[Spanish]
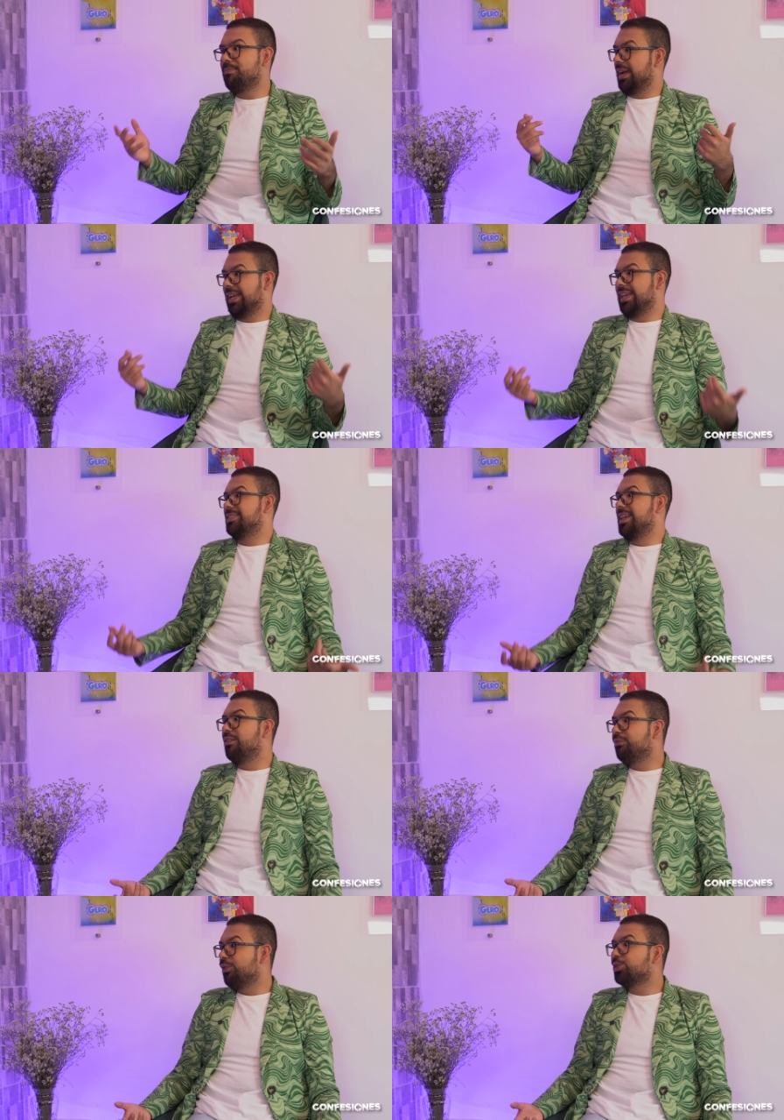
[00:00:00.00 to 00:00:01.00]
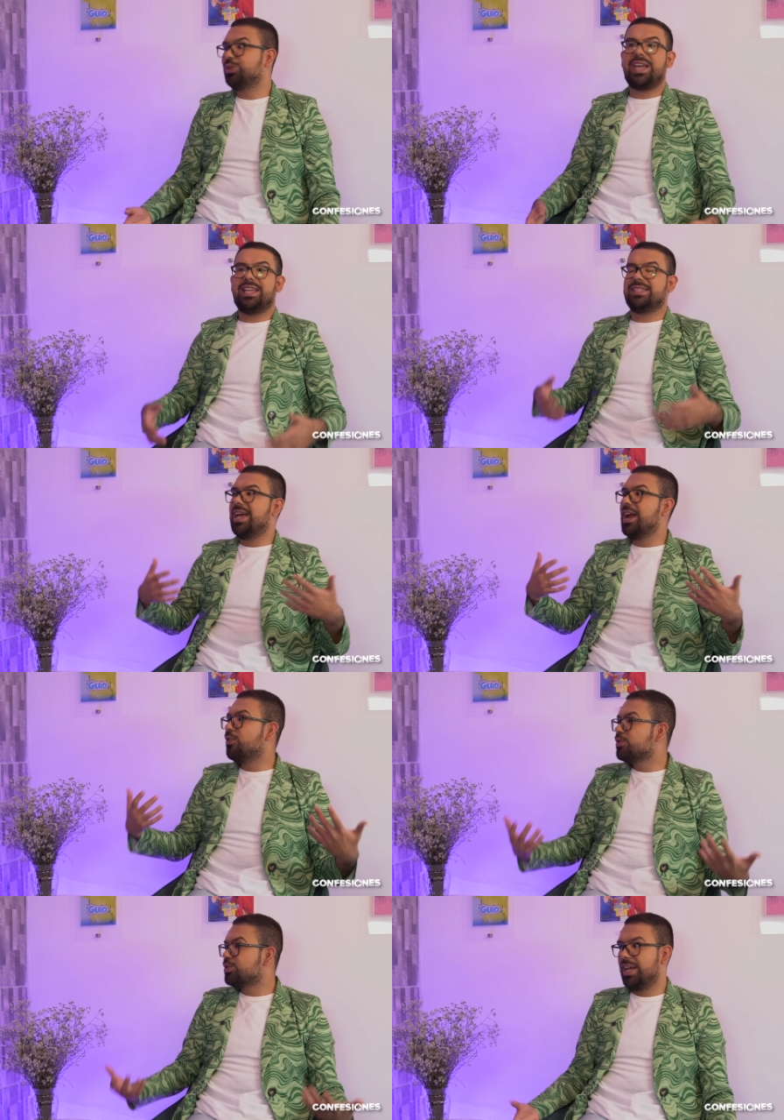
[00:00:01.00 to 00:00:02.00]
y para que quisieran foto y que quisieran
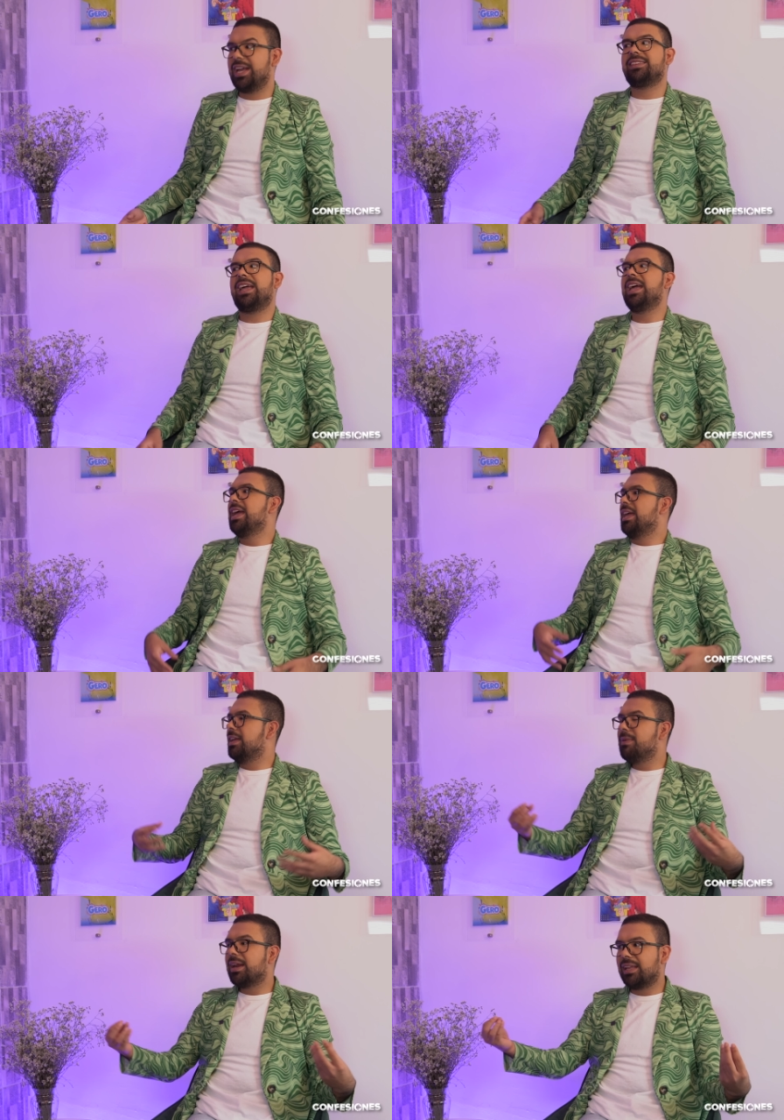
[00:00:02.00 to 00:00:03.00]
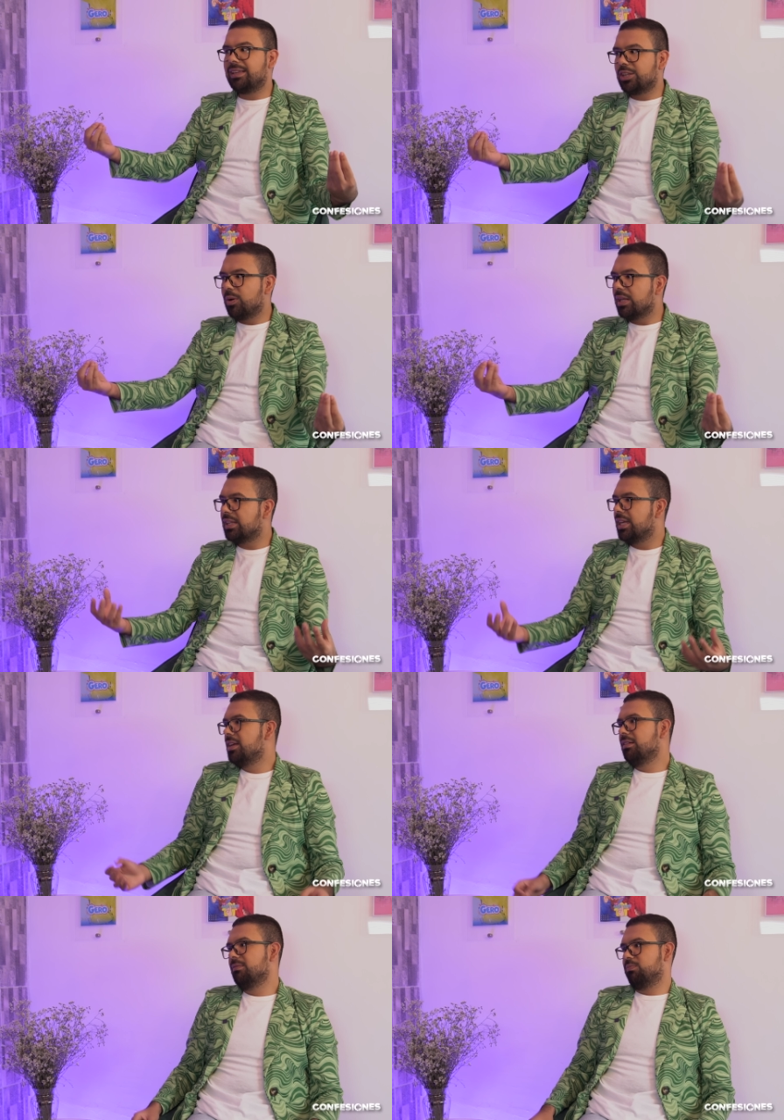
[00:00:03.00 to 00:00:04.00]
conocerte y ver tantito de
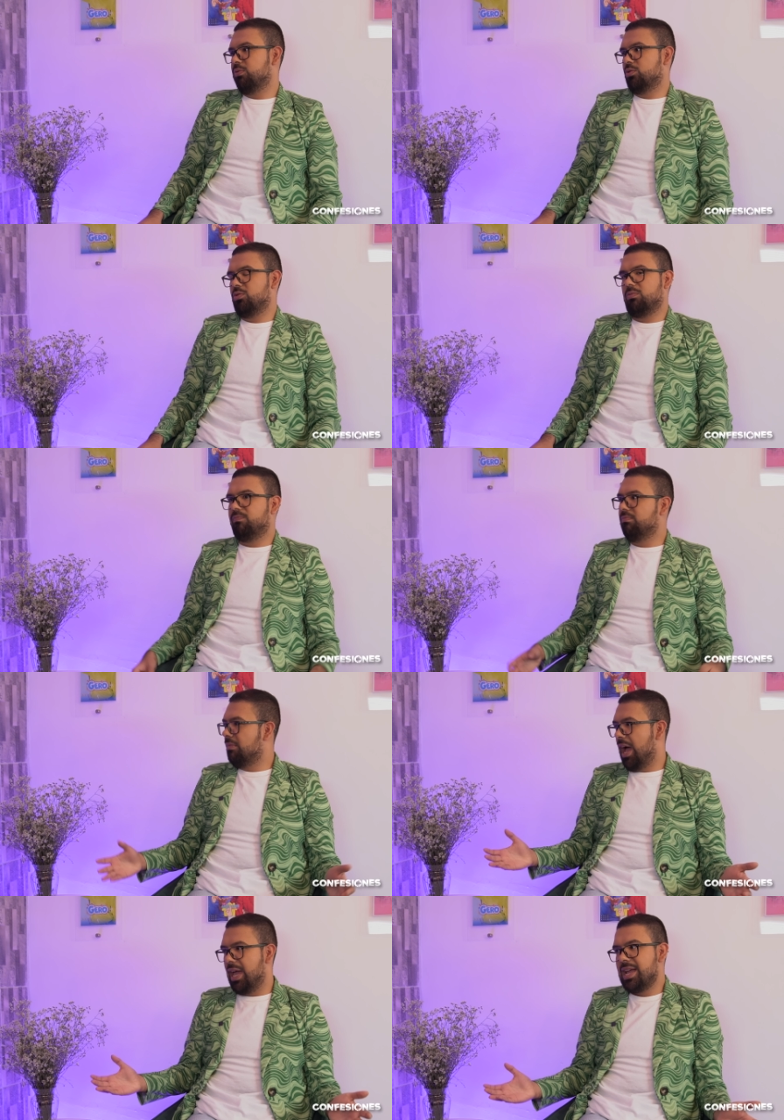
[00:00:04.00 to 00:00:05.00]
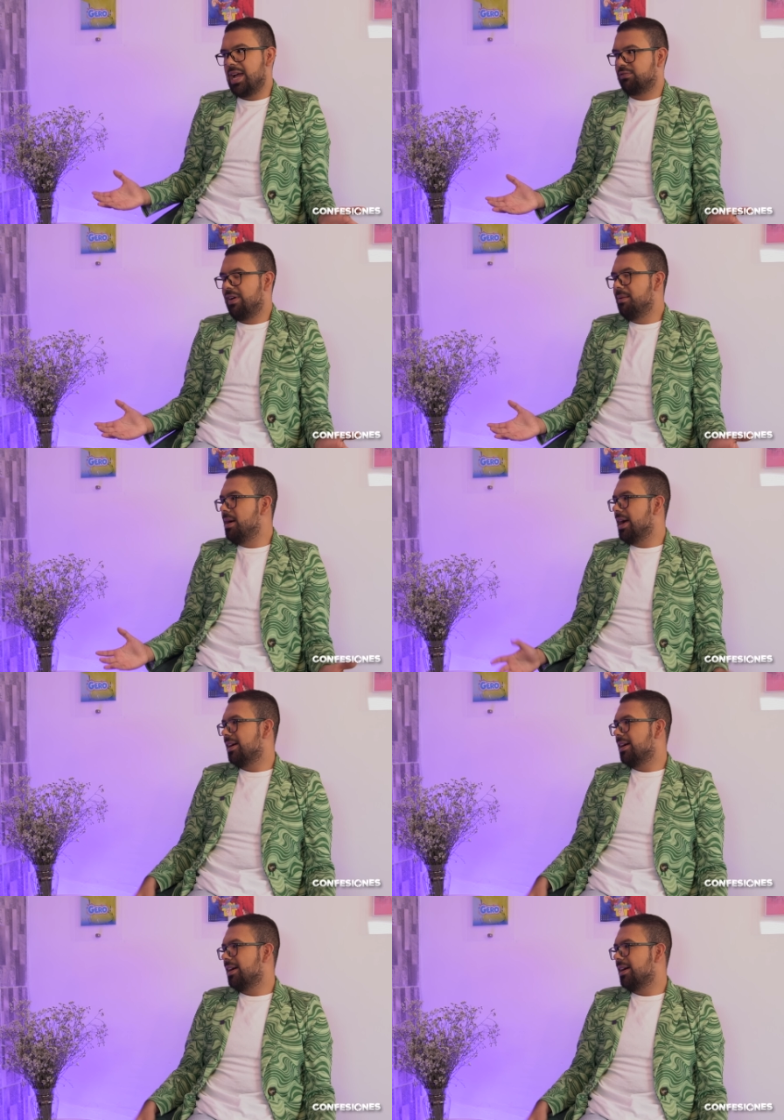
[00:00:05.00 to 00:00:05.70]
ti, pues ahí ya es fama.